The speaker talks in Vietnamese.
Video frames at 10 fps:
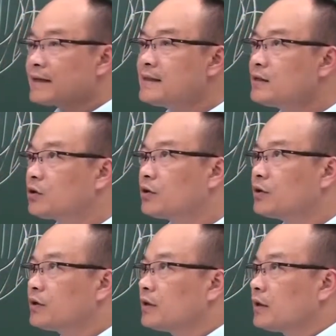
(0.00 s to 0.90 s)
cái gì rồi
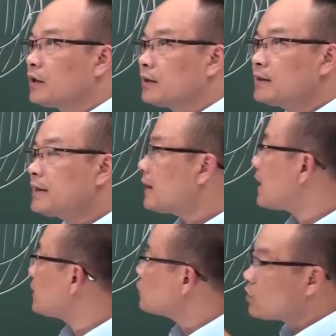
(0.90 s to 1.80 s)
tất nhiên
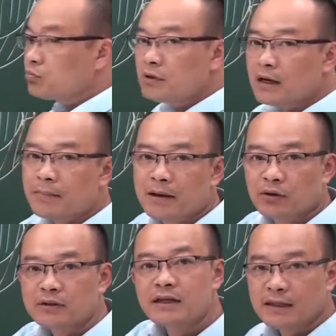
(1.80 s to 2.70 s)
là nó giống như là bài
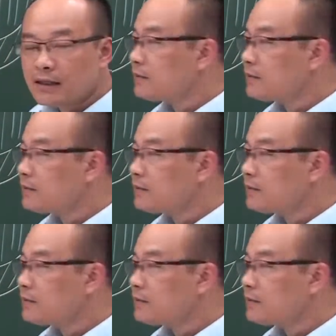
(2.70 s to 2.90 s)
toán diện tích